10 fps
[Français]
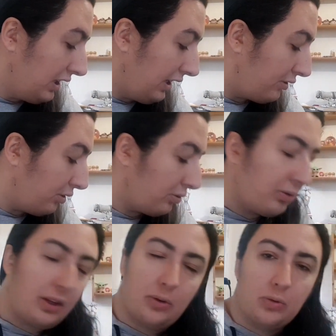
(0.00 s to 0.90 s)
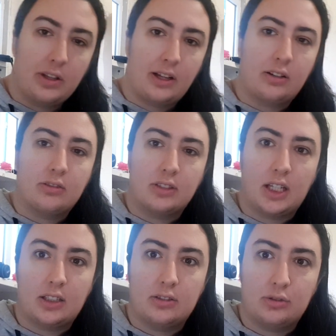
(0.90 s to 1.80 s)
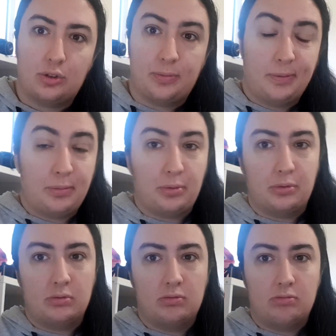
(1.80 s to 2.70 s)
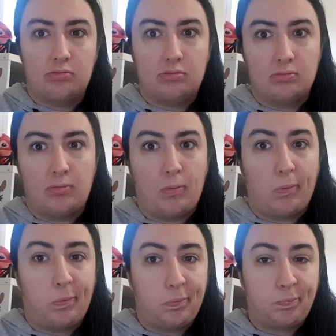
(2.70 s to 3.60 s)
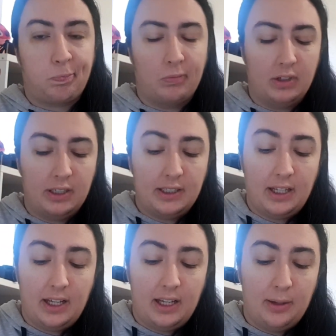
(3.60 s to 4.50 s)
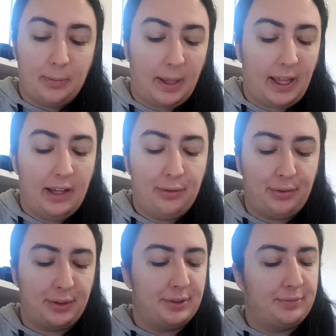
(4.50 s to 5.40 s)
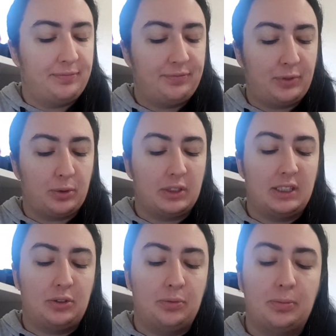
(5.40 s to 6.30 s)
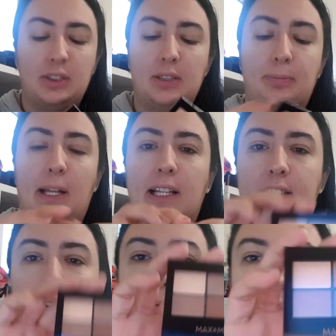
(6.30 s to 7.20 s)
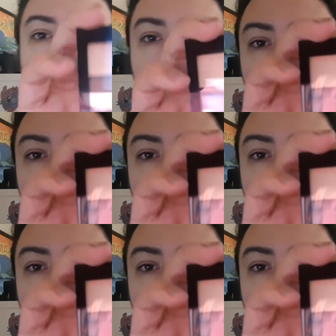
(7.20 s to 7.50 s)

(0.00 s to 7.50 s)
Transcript: 14, on a eu quoi dans la grande case Je sais même plus. Bref, euh, donc c'est une petite palette comme ça,